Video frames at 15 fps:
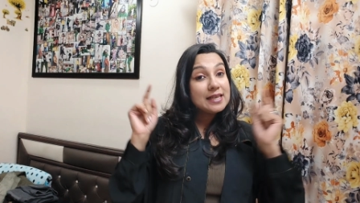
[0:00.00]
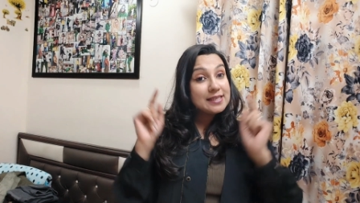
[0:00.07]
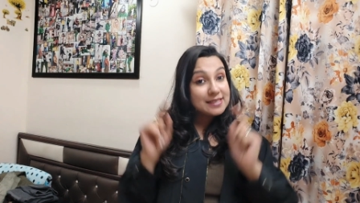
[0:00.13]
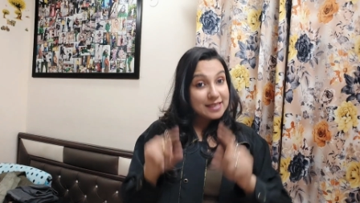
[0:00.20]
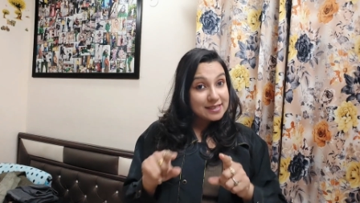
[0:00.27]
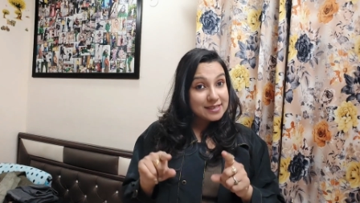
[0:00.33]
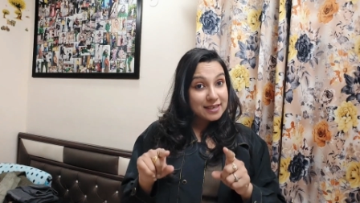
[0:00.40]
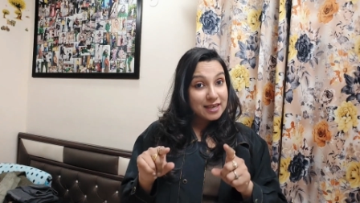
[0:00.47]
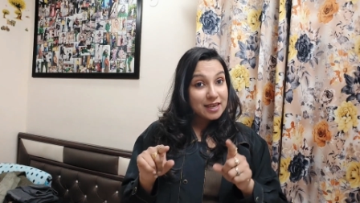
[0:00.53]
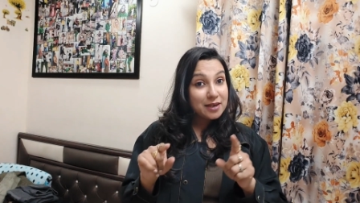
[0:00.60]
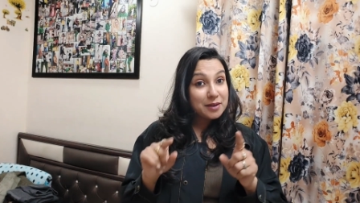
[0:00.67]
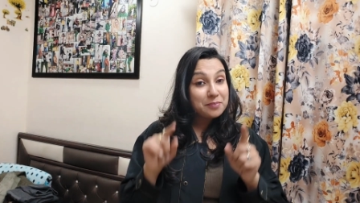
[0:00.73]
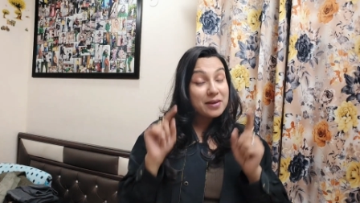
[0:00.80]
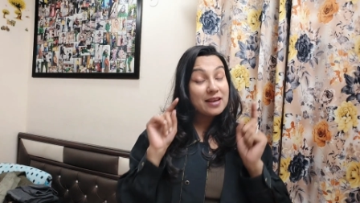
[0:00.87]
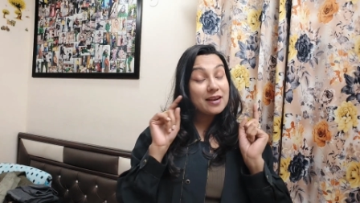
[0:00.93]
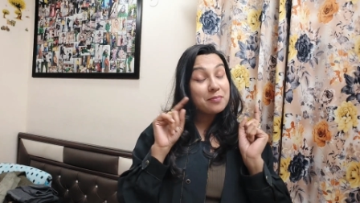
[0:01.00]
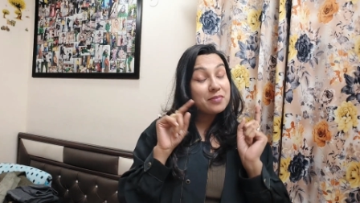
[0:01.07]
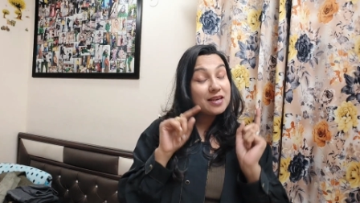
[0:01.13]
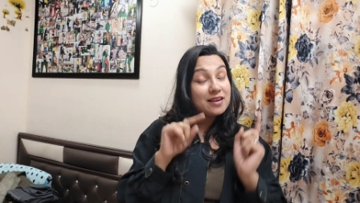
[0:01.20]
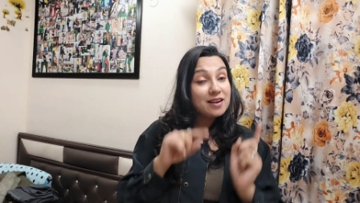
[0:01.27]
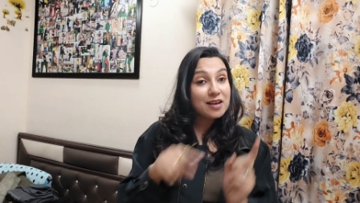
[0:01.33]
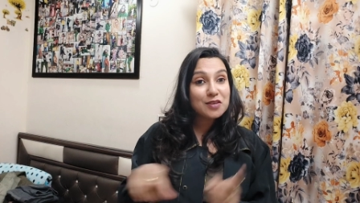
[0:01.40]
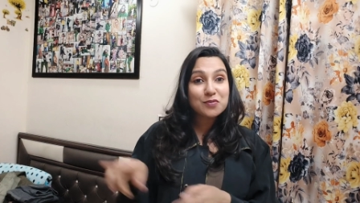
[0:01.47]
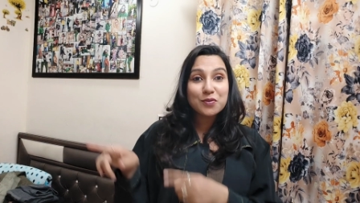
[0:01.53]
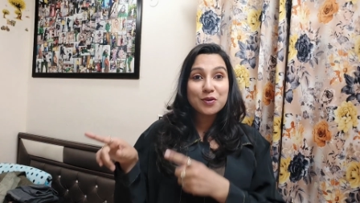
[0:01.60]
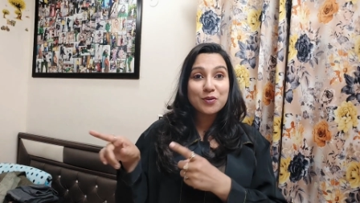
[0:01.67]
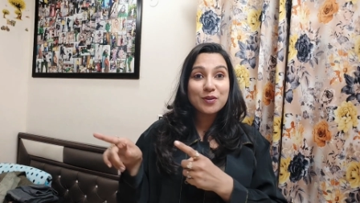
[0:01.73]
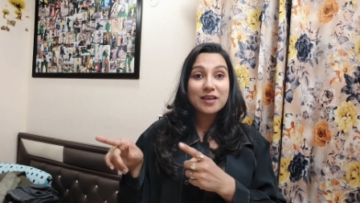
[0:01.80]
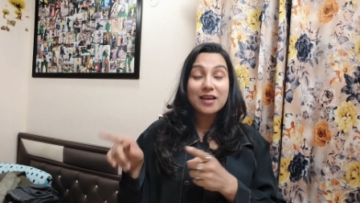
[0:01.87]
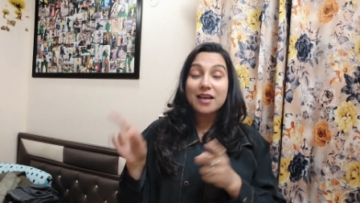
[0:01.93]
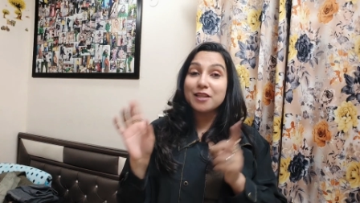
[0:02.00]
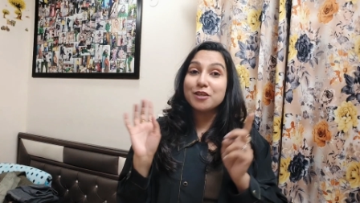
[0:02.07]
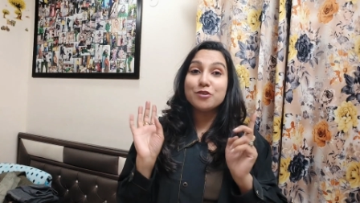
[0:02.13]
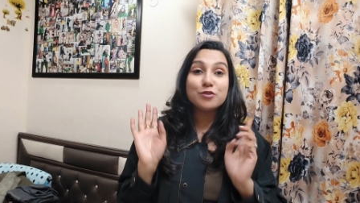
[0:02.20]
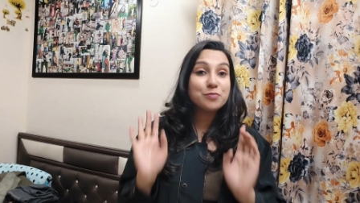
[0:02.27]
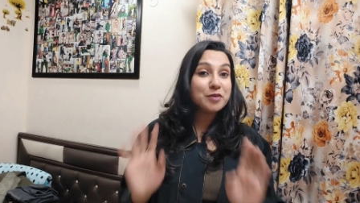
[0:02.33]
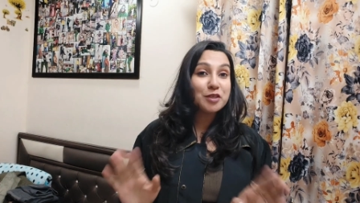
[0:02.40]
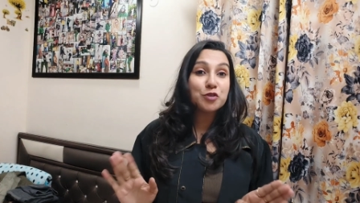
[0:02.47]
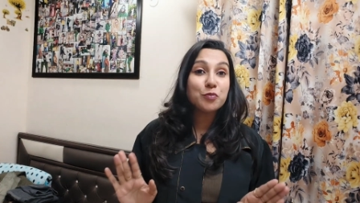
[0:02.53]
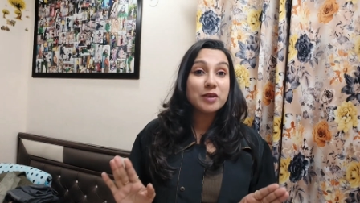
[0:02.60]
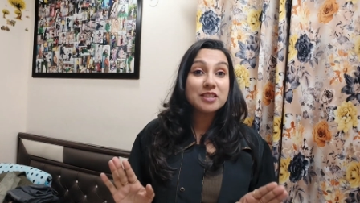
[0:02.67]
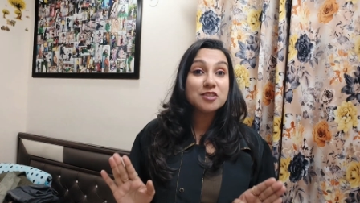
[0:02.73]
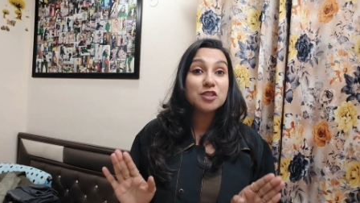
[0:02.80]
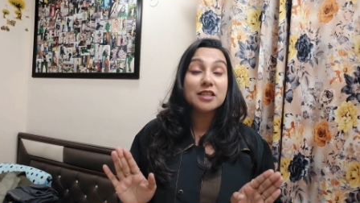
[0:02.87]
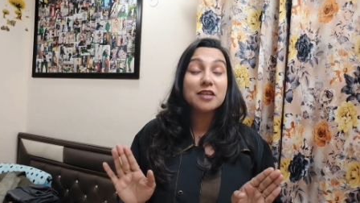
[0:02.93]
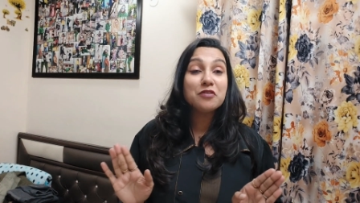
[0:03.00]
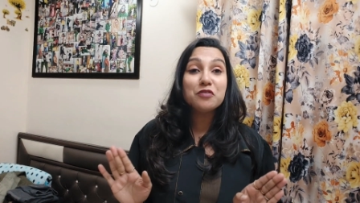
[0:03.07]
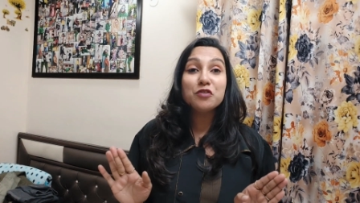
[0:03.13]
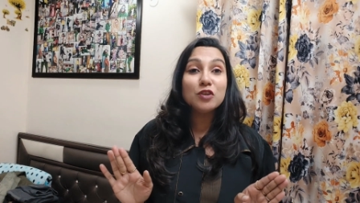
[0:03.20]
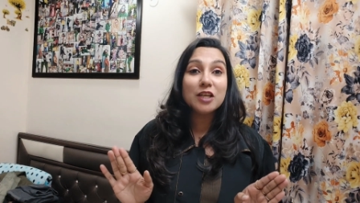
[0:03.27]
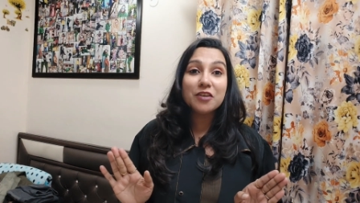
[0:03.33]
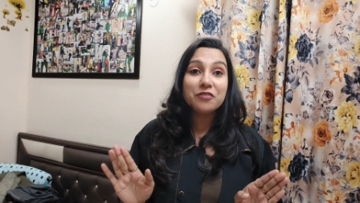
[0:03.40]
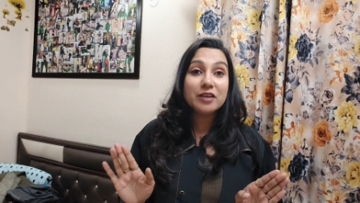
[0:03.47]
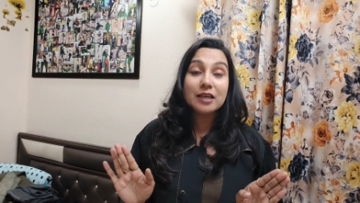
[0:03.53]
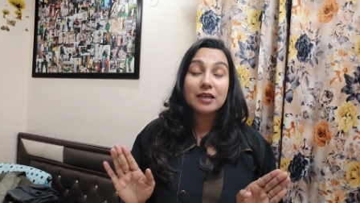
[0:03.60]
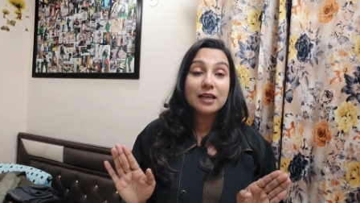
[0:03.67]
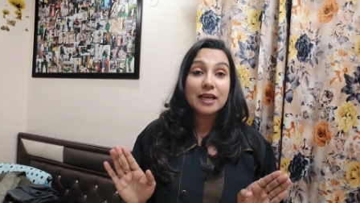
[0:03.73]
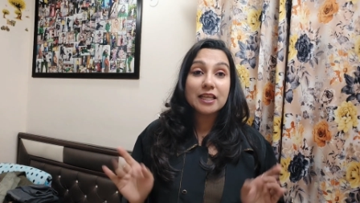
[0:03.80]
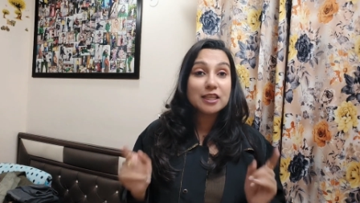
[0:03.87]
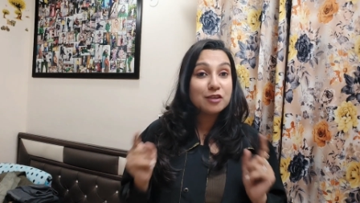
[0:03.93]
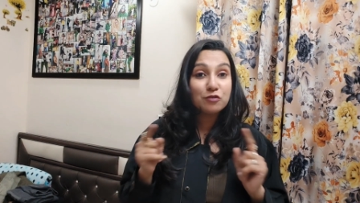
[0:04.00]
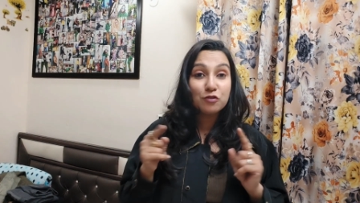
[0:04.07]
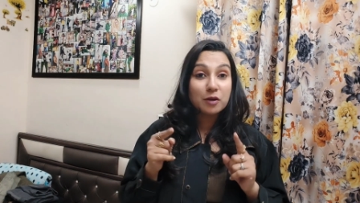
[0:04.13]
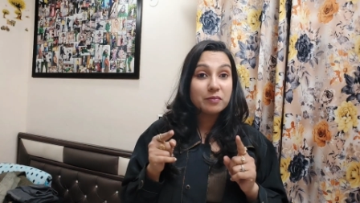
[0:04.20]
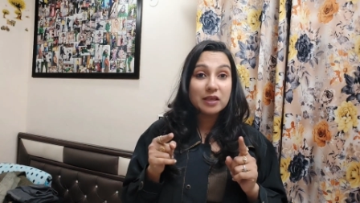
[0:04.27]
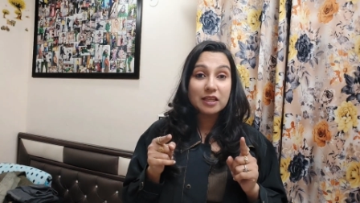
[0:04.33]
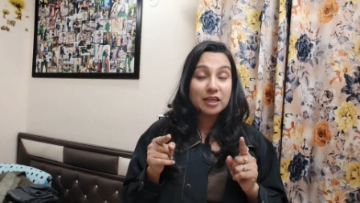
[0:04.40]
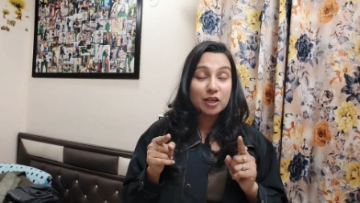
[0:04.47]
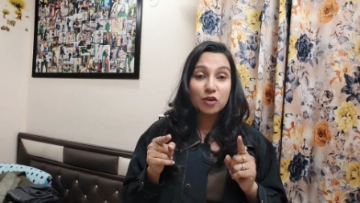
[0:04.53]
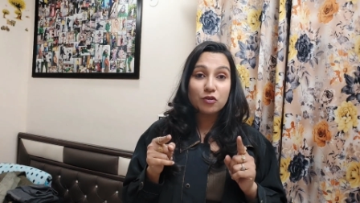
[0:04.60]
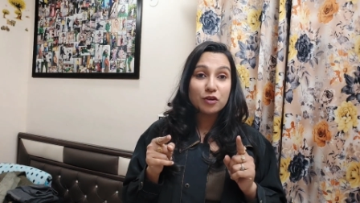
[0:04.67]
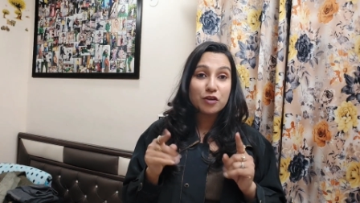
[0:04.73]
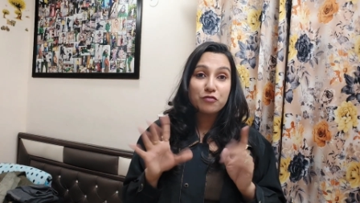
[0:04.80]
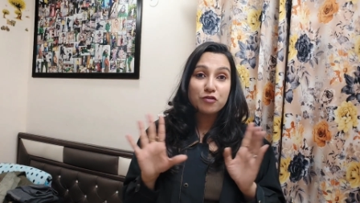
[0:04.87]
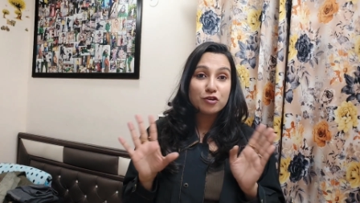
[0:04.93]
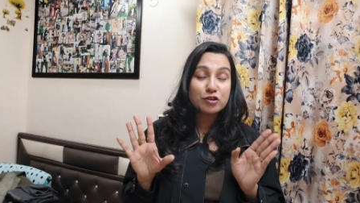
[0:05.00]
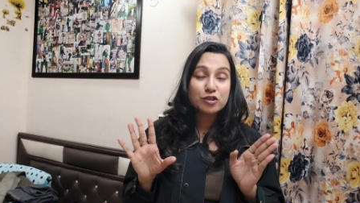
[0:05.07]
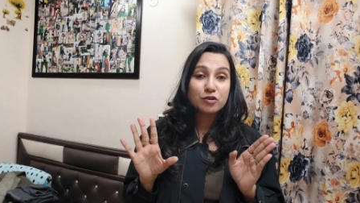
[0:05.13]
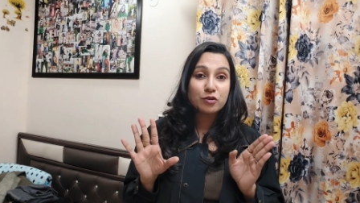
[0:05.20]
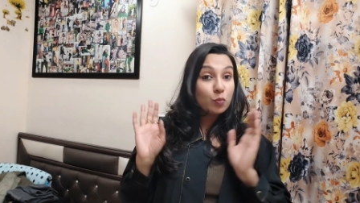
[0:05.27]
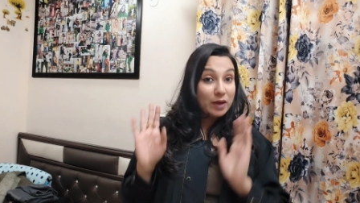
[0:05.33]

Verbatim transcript: जैसा कि मैंने अपनी लास्ट वीडियो दिखाई थी उसमें जो मैं जितनी भी वुलन वेयर लाई थी वो आपने देखे होंगे फॉर श्योर sure.